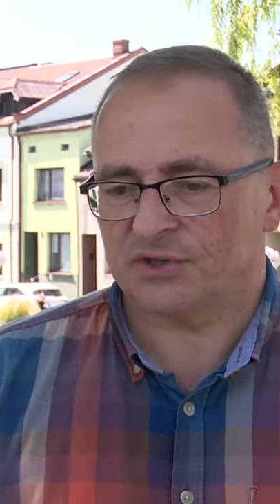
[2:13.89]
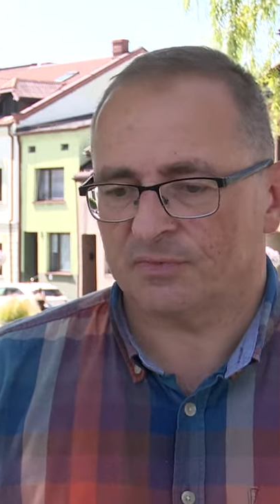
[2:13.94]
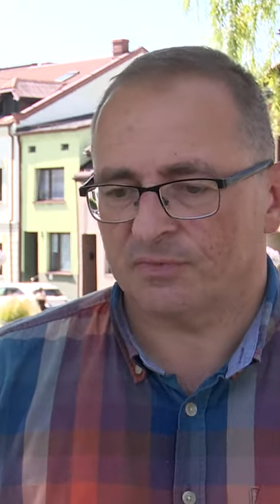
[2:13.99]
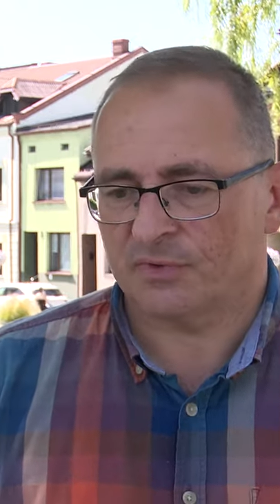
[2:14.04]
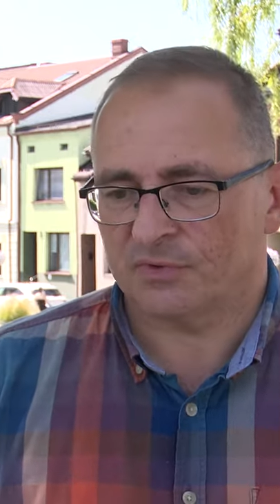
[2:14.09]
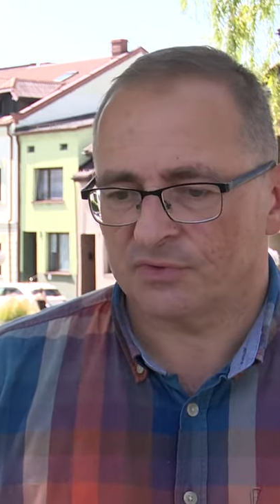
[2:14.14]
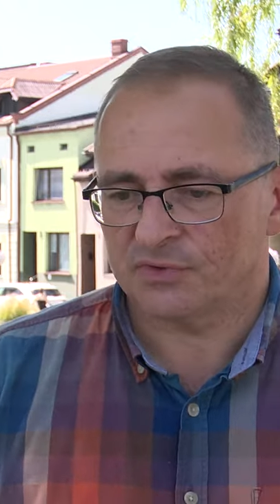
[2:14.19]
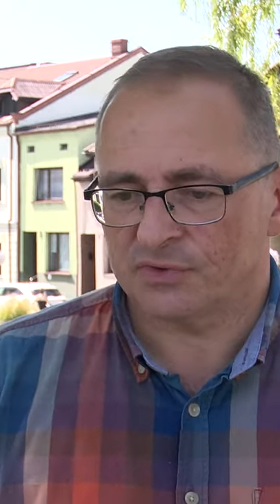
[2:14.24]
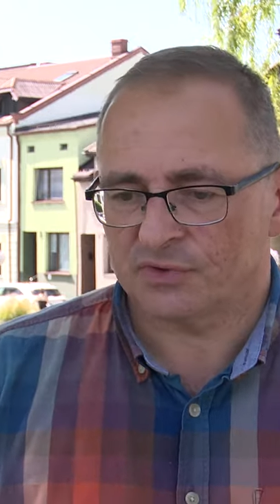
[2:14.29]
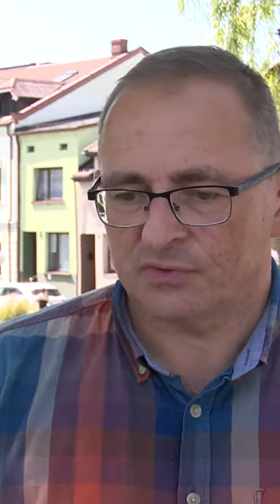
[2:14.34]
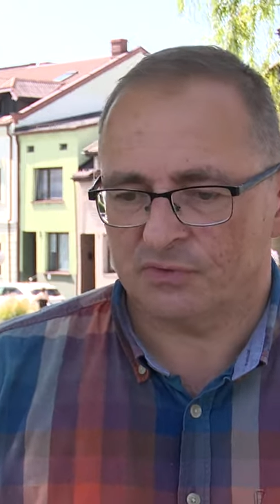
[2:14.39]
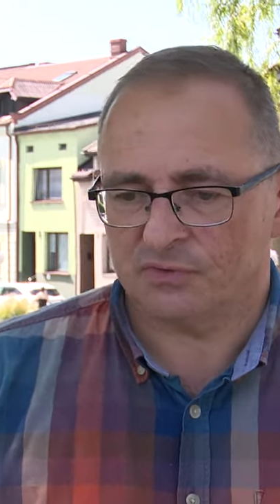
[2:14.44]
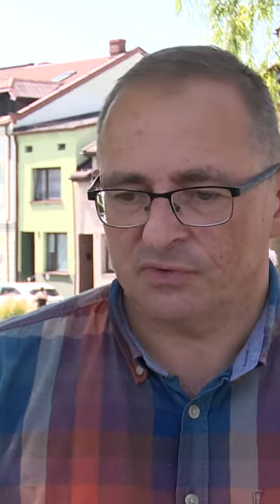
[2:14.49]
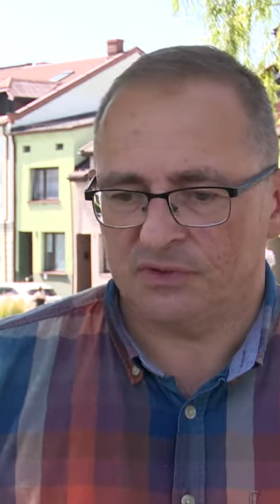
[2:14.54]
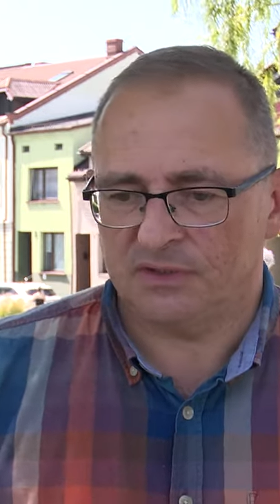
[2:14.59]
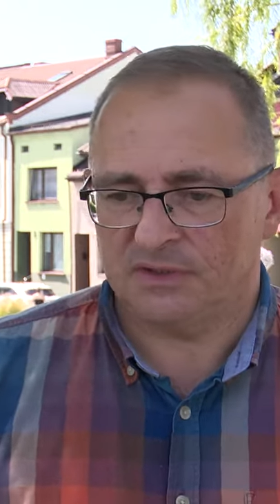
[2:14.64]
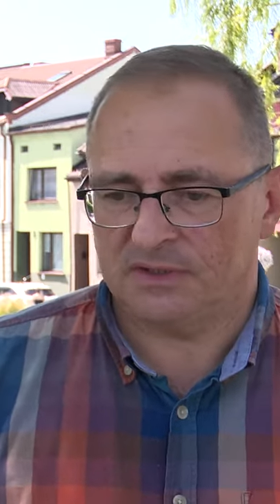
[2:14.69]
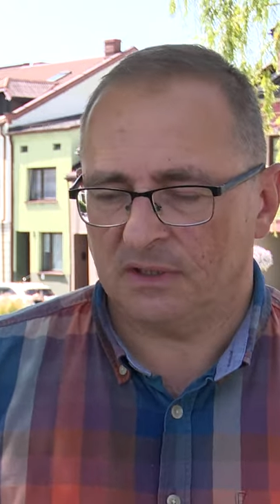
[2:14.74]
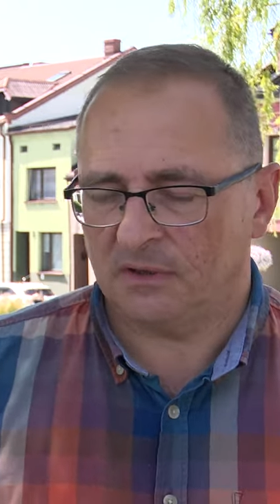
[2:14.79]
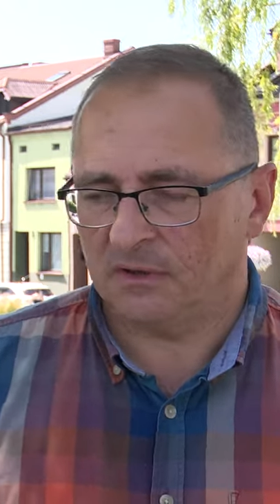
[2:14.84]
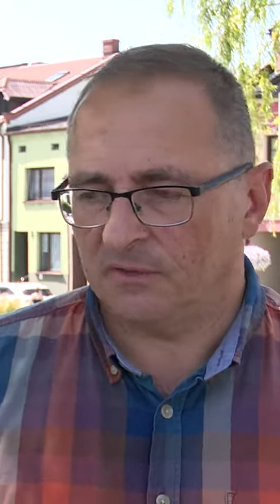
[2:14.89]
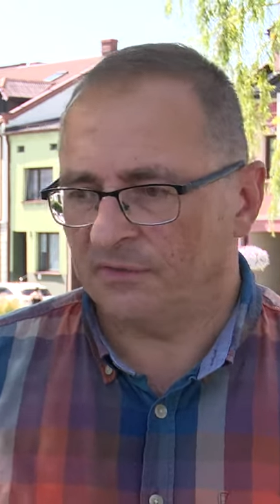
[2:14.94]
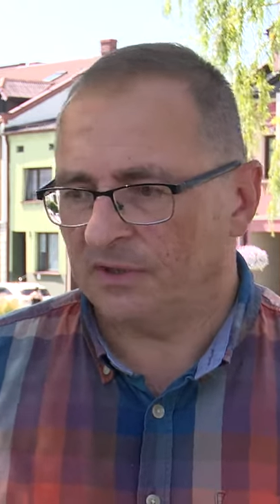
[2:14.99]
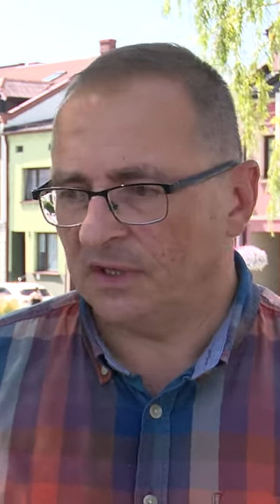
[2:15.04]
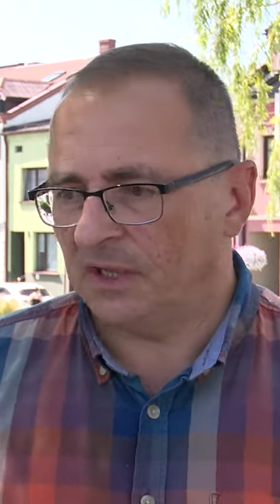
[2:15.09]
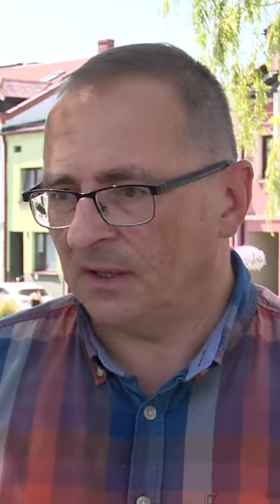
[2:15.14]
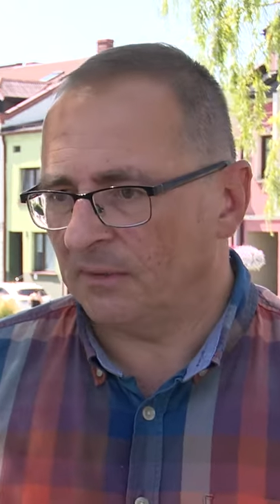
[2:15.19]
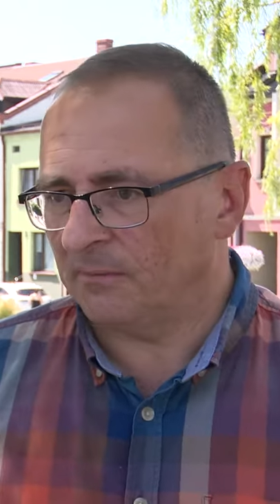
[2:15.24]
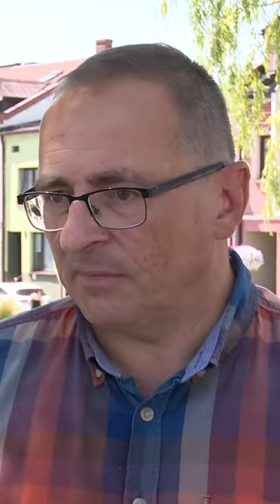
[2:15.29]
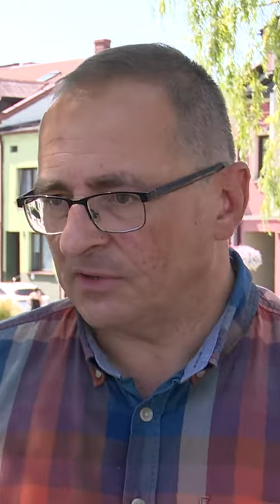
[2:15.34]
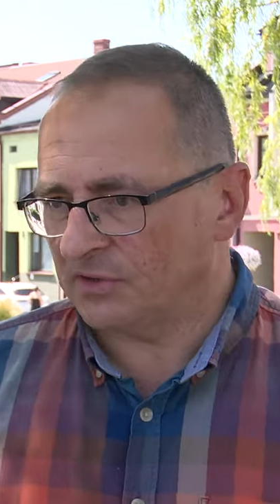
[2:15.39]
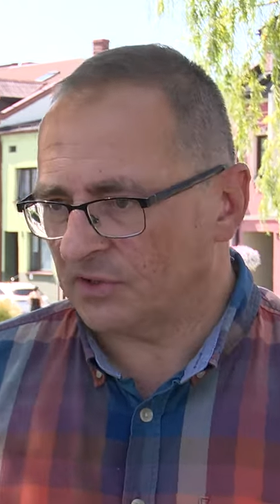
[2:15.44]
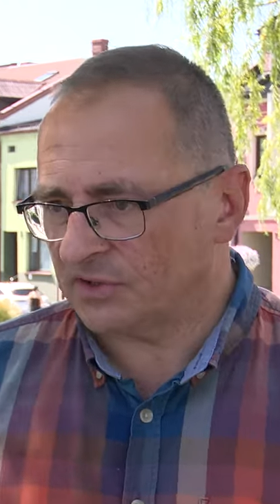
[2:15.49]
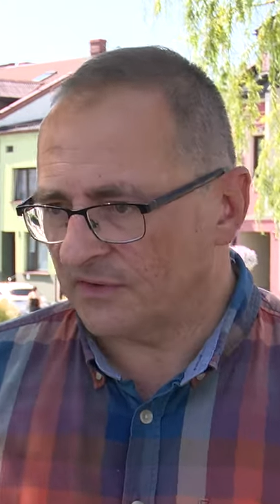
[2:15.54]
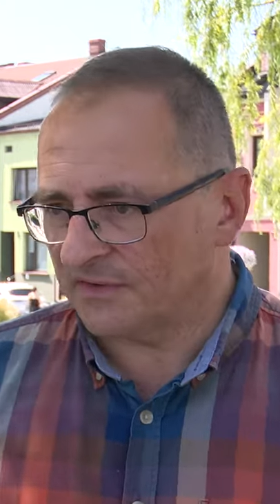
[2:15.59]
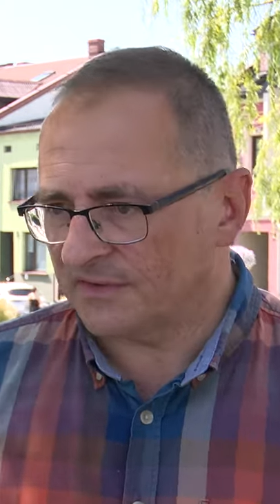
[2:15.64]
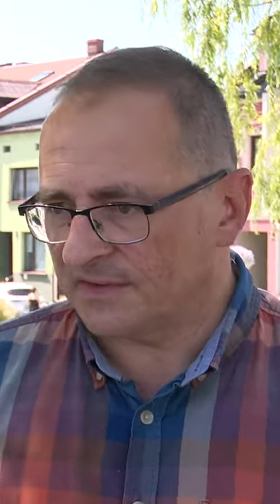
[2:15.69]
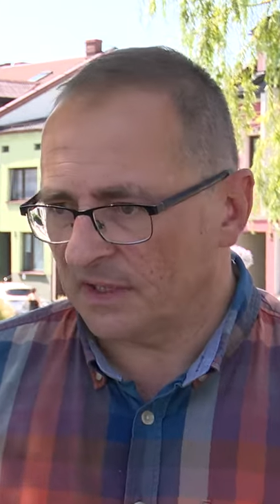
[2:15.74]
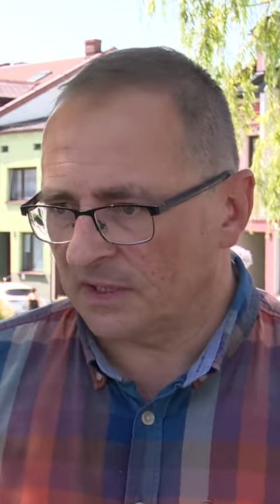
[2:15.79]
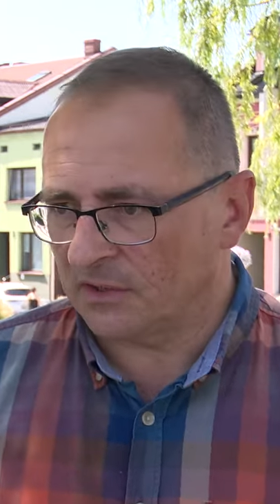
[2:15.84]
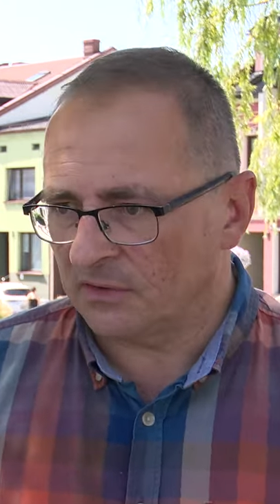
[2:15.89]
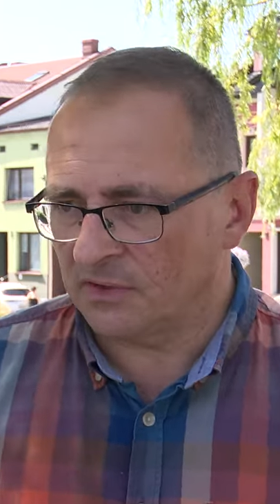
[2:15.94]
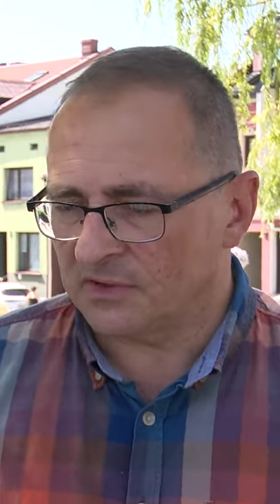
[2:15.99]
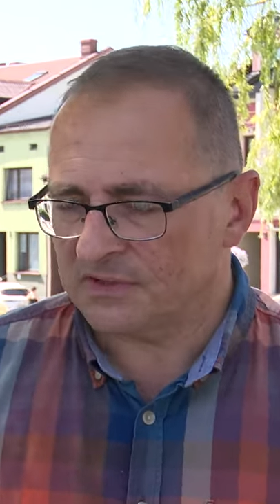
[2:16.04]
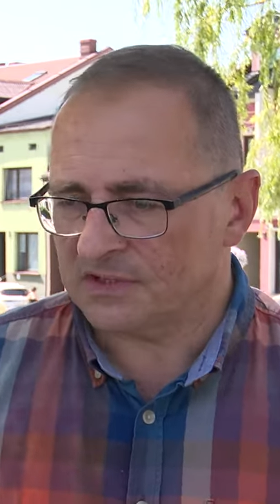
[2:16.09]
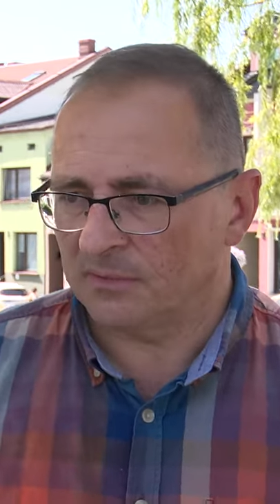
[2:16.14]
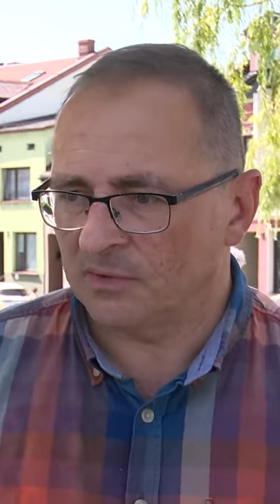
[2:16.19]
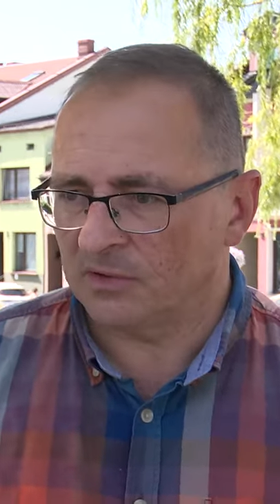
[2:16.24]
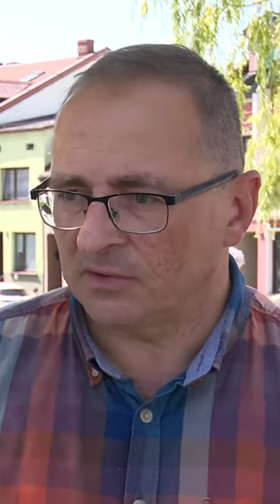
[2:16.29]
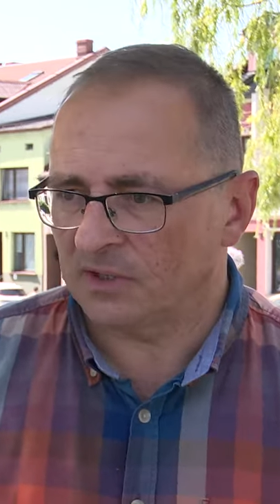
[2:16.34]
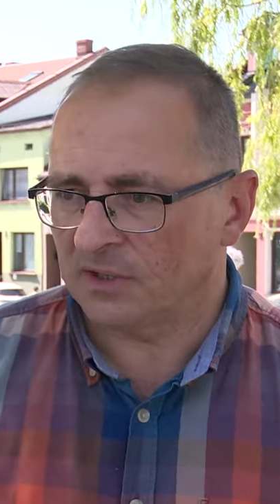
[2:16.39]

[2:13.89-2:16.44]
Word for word: że poruszył i Teofila Bartoszewskiego i osoby,